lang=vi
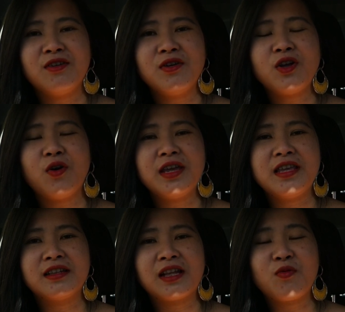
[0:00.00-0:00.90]
nói thôi vậy
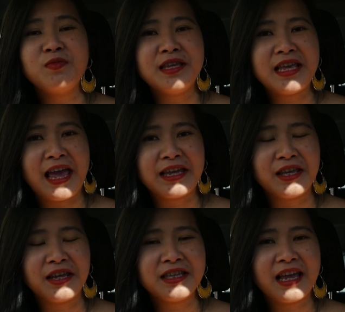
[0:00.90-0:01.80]
giờ tao cũng đi về,
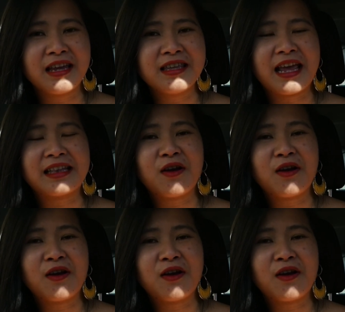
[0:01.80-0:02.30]
chuyện nhà nhà